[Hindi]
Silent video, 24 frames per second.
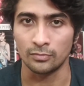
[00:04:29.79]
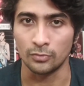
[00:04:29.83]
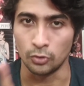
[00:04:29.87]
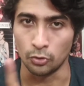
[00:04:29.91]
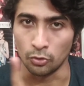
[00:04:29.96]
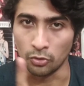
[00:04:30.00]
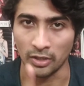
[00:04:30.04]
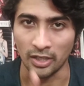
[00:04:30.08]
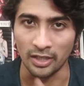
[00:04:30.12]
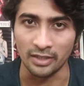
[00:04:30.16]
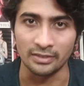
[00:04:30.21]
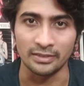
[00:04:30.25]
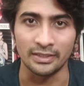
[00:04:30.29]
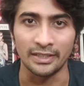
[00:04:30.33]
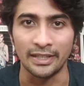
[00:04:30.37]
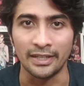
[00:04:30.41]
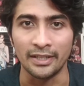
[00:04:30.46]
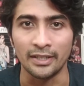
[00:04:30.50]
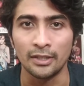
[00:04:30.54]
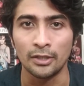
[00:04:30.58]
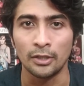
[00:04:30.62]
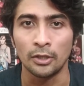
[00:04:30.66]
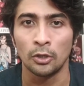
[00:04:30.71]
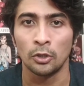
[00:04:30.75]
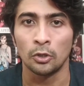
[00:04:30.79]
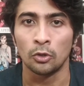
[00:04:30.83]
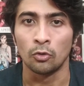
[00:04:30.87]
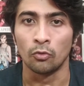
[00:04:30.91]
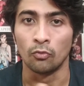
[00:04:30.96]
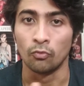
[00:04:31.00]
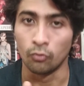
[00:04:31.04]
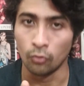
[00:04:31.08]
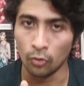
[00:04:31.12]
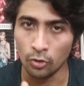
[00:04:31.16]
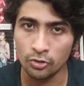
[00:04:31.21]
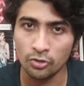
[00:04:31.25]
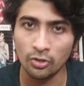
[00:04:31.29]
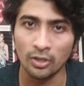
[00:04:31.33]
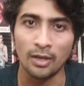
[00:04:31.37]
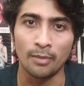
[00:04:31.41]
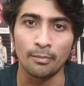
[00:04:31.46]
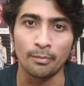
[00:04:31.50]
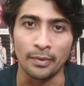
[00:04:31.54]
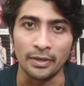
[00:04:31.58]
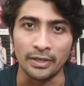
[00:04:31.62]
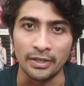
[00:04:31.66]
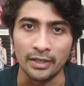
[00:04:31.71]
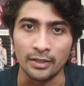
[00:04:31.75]
जो करते हैं वो जो
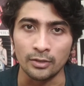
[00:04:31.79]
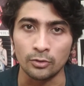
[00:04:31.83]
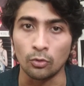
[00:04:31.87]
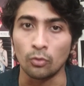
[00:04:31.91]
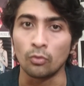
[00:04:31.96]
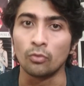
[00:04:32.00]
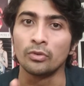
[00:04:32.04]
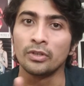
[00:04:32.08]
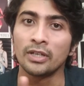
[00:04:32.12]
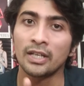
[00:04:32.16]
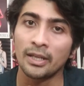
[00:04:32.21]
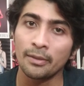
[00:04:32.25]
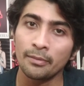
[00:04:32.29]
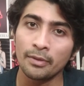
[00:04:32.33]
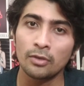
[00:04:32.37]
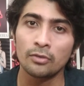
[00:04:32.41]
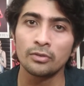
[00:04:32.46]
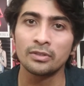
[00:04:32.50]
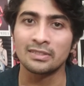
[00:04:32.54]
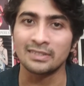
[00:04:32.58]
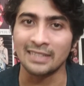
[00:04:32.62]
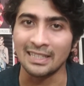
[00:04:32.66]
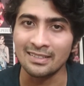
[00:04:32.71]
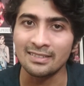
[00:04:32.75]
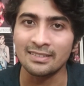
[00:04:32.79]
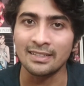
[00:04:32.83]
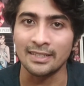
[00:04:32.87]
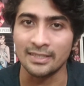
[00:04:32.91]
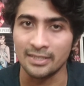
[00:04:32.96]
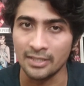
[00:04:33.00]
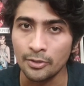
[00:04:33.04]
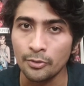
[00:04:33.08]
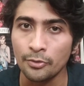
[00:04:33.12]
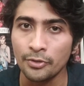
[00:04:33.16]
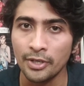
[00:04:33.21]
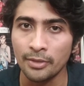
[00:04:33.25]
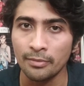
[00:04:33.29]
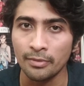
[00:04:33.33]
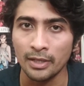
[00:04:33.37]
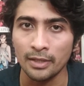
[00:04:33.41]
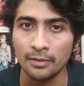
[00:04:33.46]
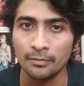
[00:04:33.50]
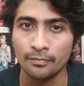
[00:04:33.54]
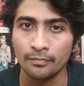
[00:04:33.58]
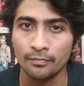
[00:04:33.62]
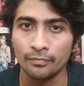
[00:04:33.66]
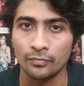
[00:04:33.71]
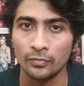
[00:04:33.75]
कंपनी है तो उनके भी कोई सेल्स एग्जीक्यूटिव है
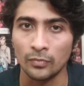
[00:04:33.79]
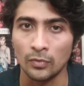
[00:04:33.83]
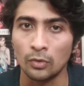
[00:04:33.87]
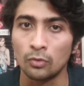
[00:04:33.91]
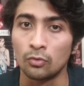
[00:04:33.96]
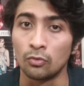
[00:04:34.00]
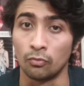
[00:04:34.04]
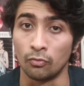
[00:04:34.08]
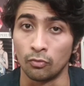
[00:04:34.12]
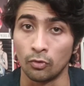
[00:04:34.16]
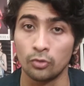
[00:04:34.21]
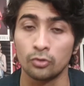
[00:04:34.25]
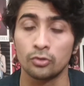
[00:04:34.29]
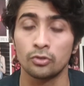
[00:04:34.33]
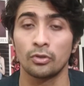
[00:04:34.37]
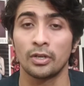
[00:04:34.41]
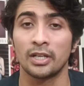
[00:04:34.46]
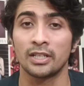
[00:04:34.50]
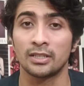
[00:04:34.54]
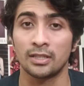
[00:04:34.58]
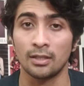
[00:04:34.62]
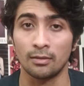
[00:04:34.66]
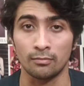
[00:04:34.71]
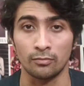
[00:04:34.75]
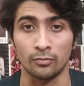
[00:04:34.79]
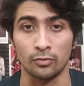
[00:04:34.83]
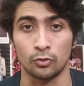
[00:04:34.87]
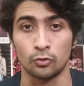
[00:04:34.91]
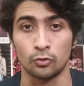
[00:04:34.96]
तो वो जो एकदम